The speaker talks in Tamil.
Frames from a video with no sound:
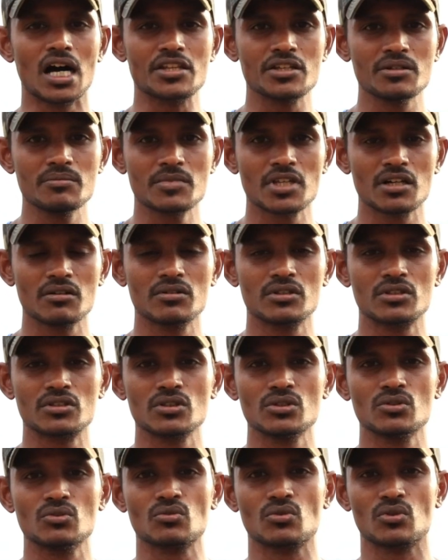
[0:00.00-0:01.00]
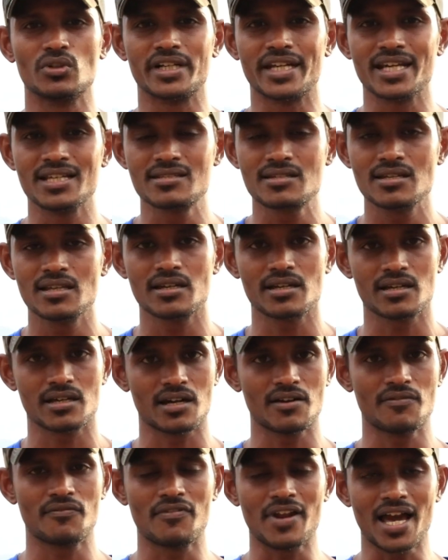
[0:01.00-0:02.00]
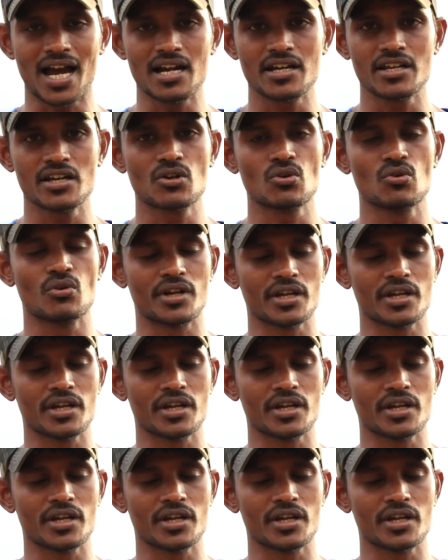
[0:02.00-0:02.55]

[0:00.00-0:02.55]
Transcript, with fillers: அதையும் தவிர்த்து உங்கள் டெஸ்ட்டில் இருக்கிற ஃப்ளாட்டை